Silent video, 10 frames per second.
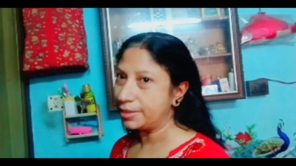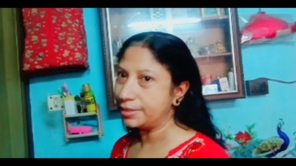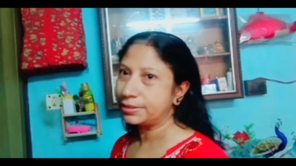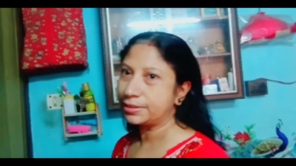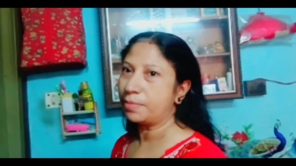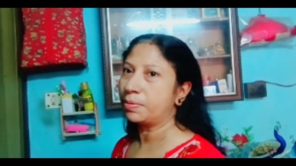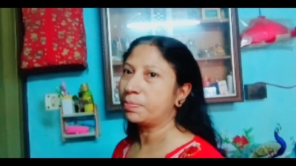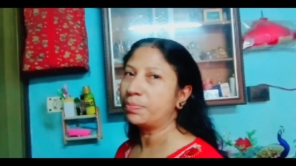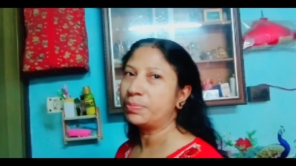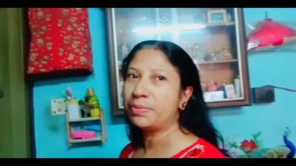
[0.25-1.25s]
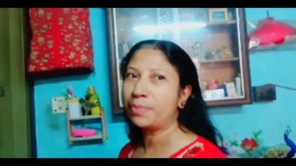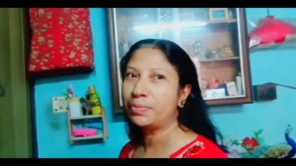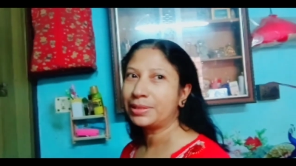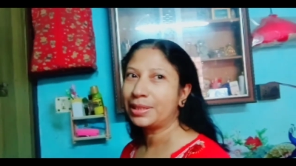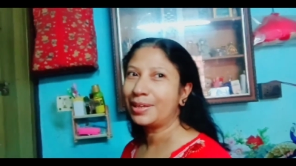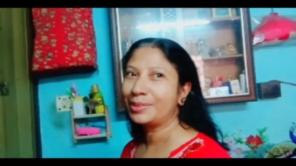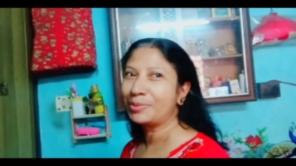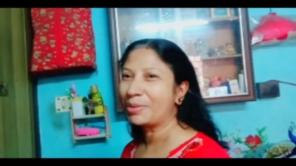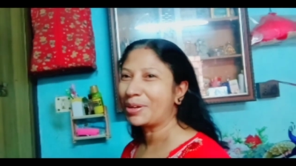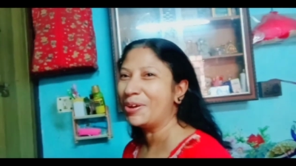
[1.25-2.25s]
ফ্রেন্ডস আমার পাপড়ি ভাবনা চ্যানেলে
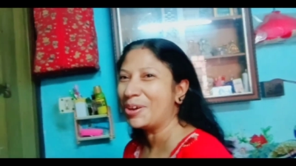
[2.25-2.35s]
তোমাকে